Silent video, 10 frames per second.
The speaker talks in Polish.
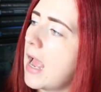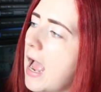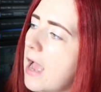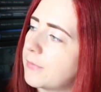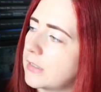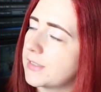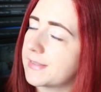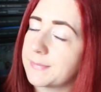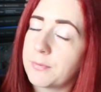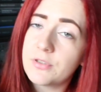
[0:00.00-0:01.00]
a
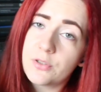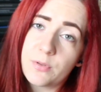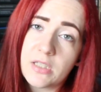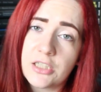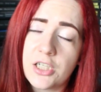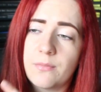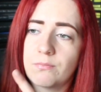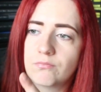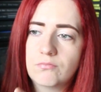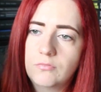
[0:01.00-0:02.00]
Francesc jest
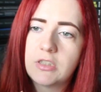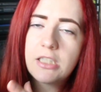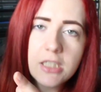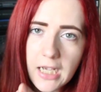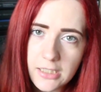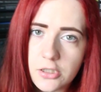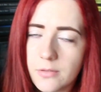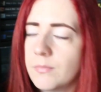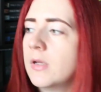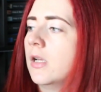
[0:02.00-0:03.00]
powieściopisarzem,
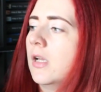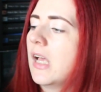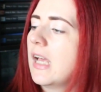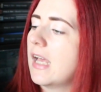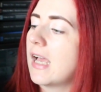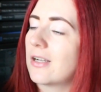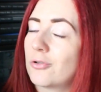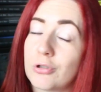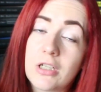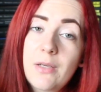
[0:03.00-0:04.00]
dziennikarzem, e,
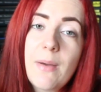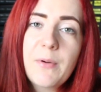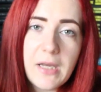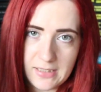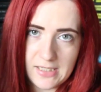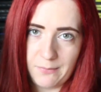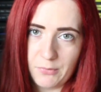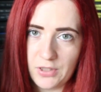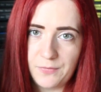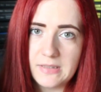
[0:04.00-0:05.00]
który nie ma pojęcia
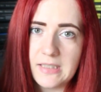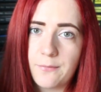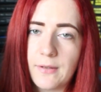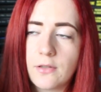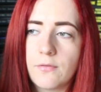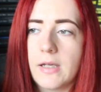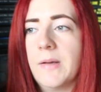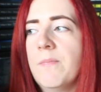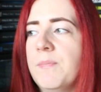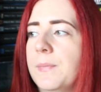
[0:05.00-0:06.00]
jakby o tej fizyce kwantowej.